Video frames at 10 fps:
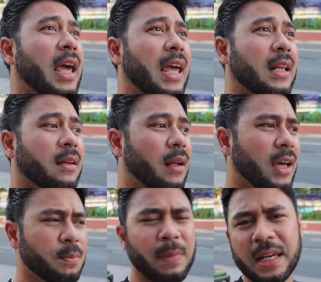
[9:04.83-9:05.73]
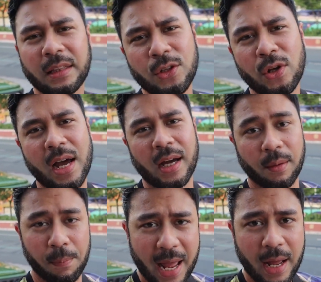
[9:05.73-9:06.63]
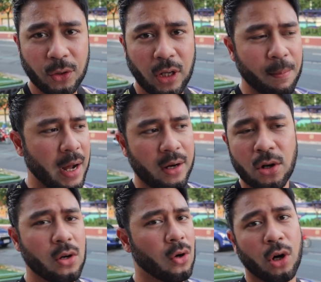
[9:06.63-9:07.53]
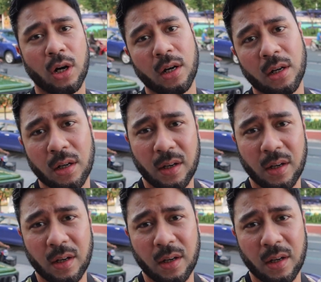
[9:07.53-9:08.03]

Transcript: and ayun bangitin nyo lang Blackout Camaro or